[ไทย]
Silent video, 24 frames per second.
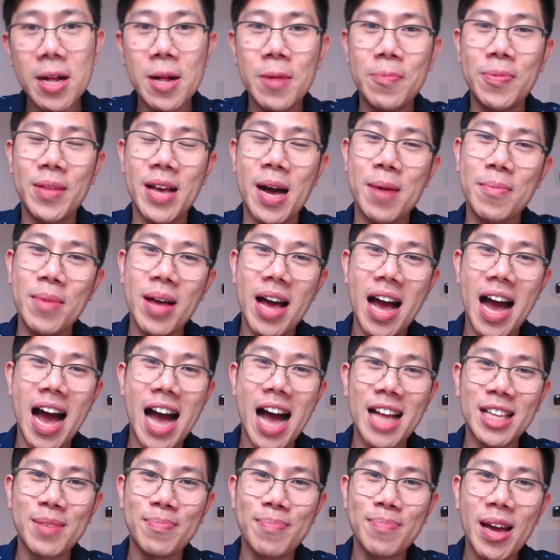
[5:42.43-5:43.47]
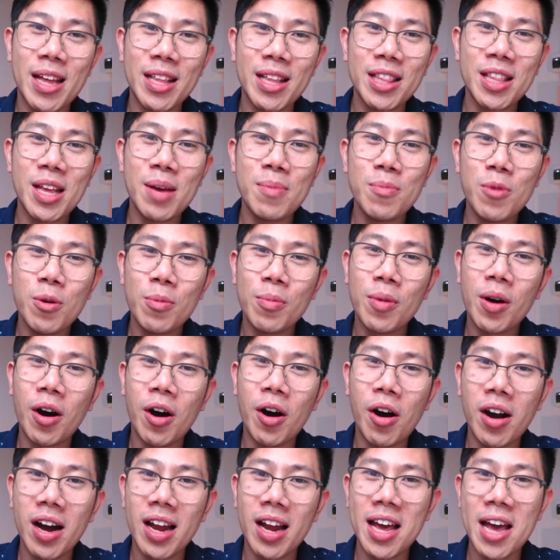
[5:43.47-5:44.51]
นะครับ อาจจะเป็นในมุมของ
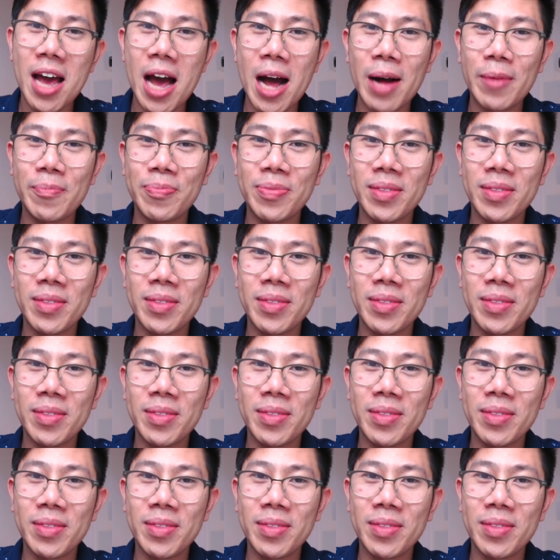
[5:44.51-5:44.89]
อะไรอะ